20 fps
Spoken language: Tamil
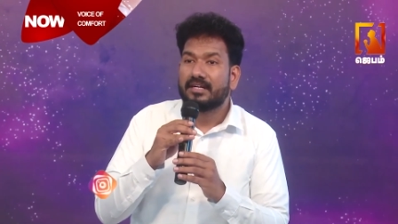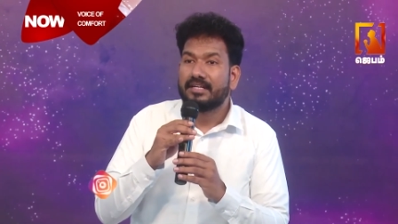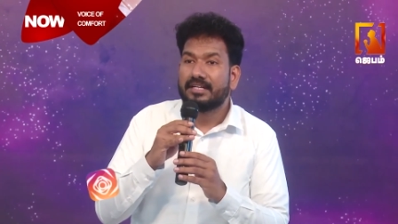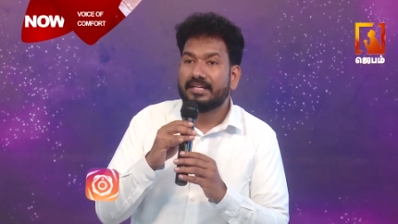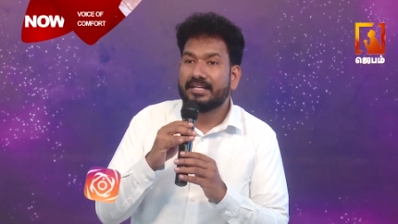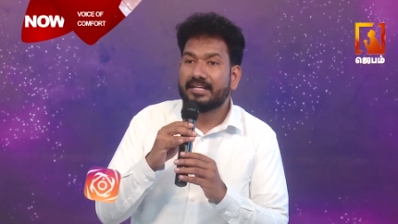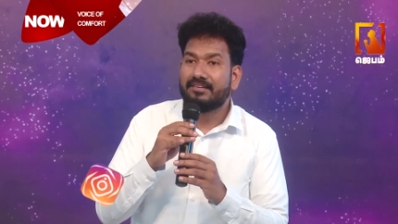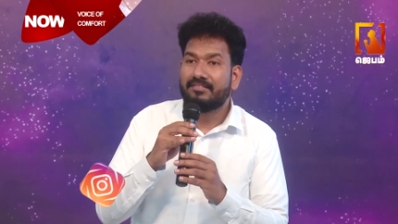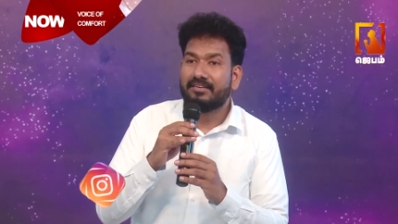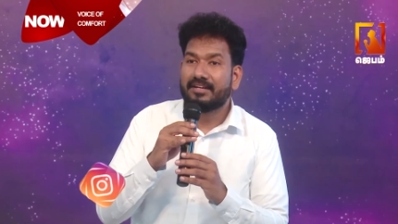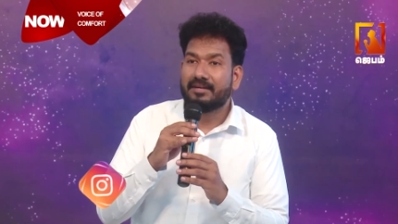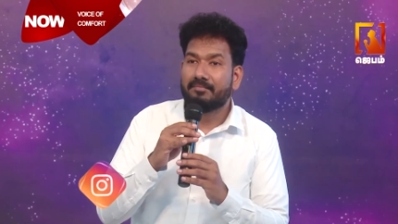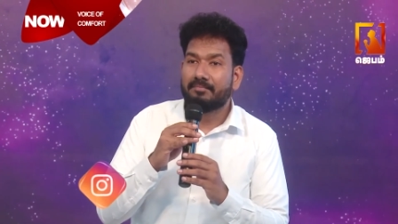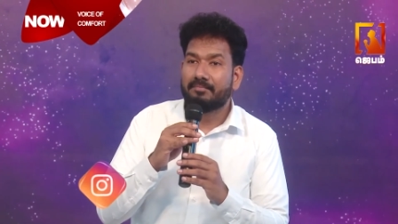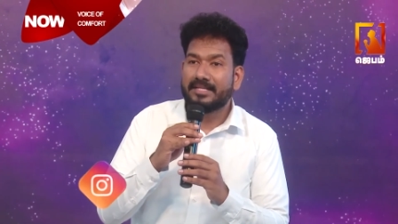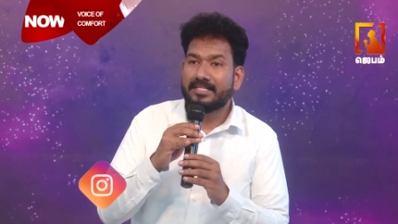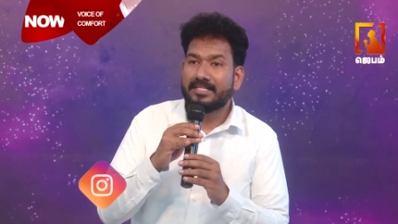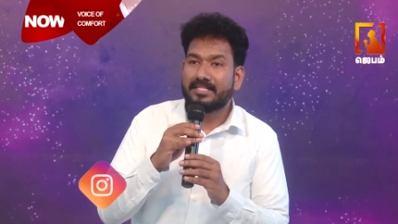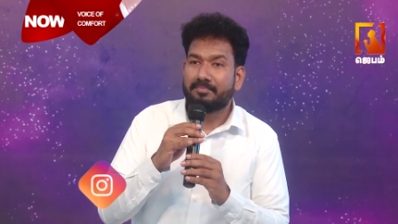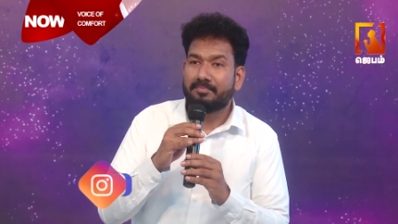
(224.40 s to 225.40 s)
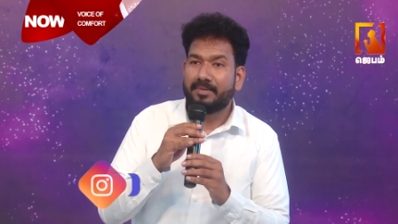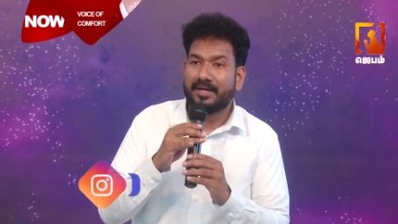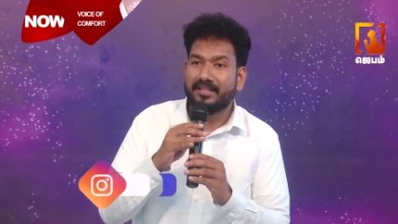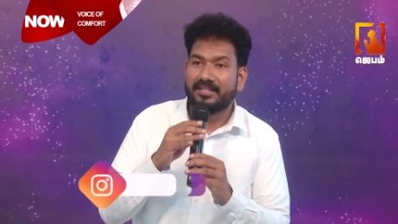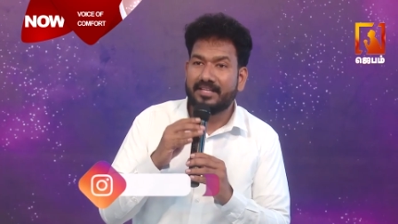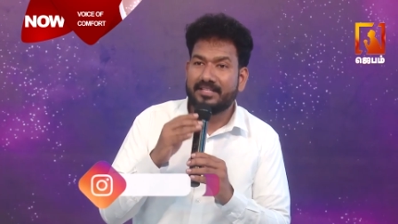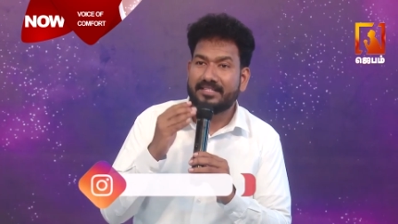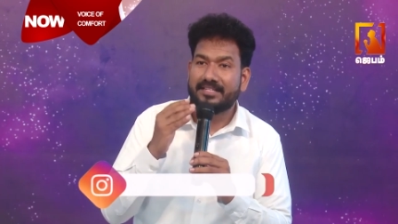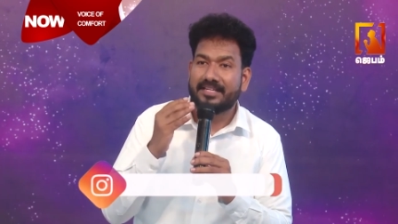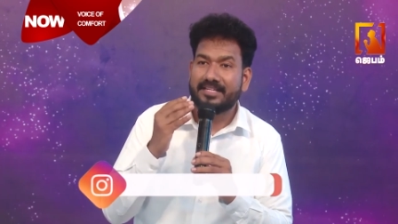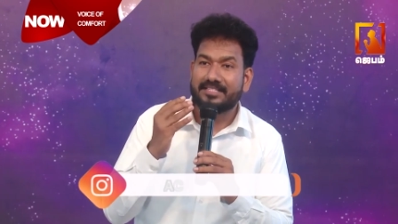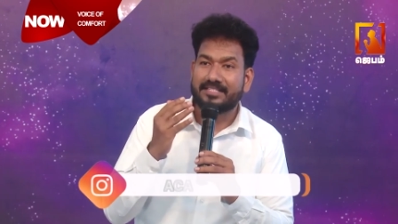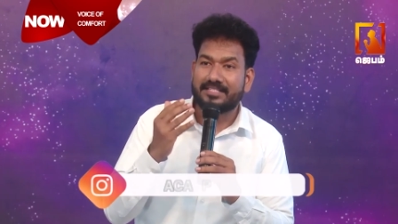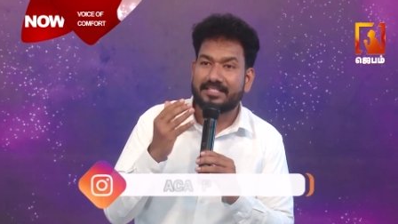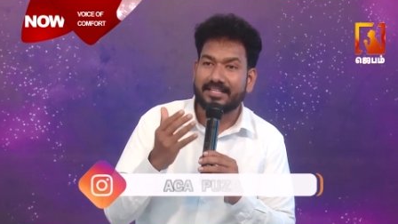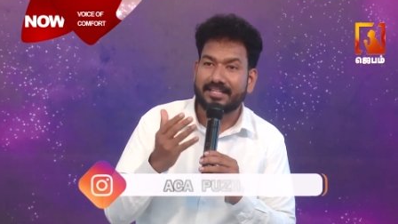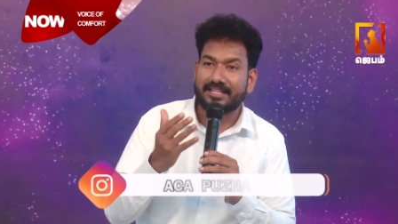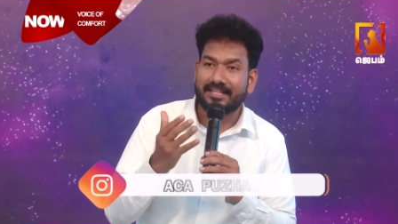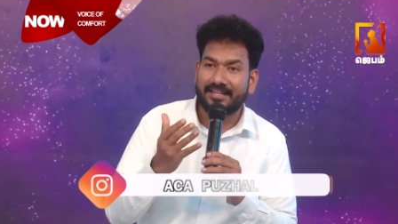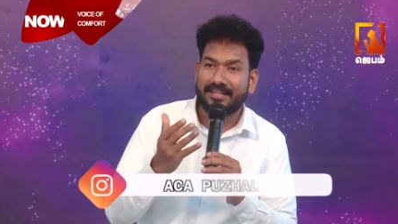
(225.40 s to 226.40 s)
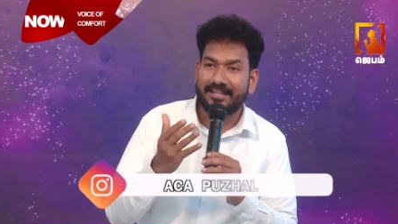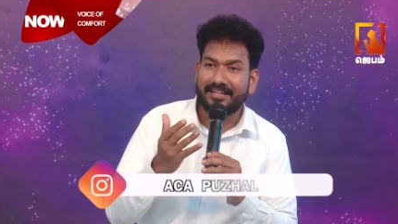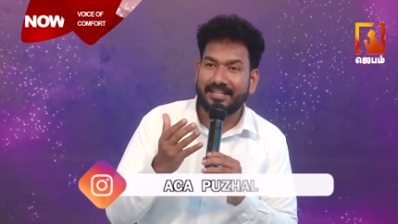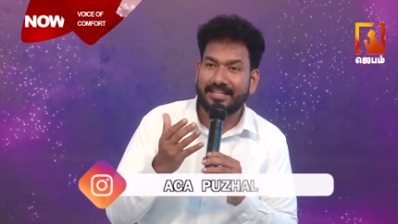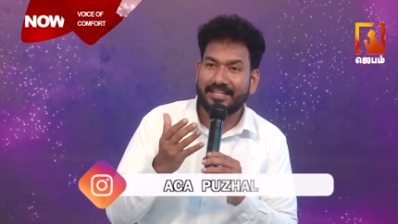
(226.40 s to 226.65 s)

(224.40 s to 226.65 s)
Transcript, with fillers: நீங்கன்னா அவரை பஞ்ச பரதேசி நினைச்சிட்டீங்களா